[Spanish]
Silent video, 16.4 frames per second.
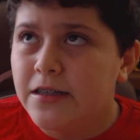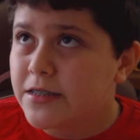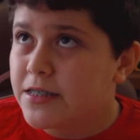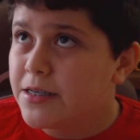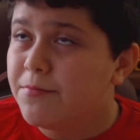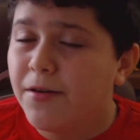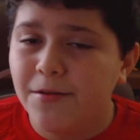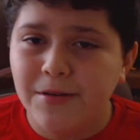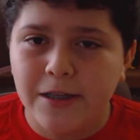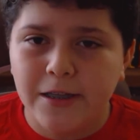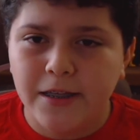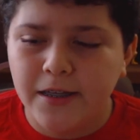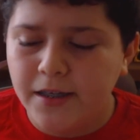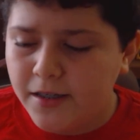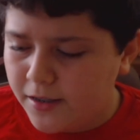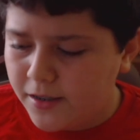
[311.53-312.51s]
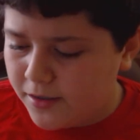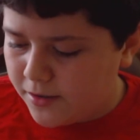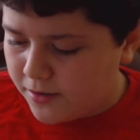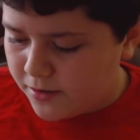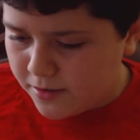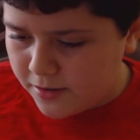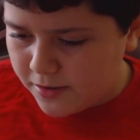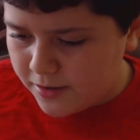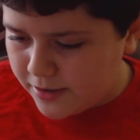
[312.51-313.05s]
Simplemente
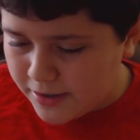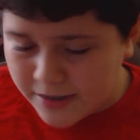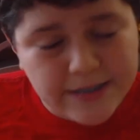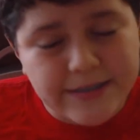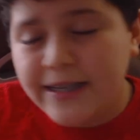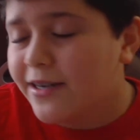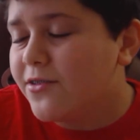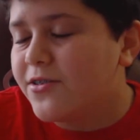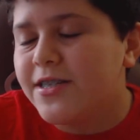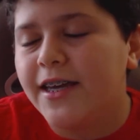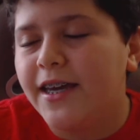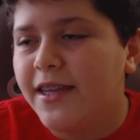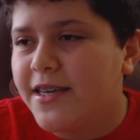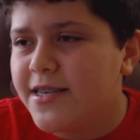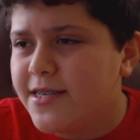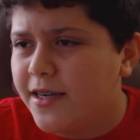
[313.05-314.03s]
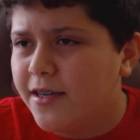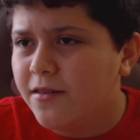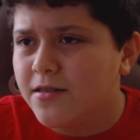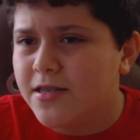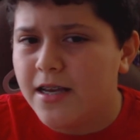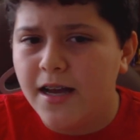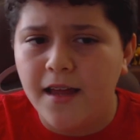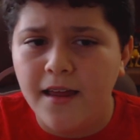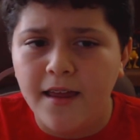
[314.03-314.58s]
es que no sé qué decir, o
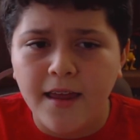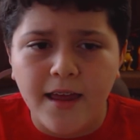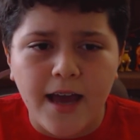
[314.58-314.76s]
sea,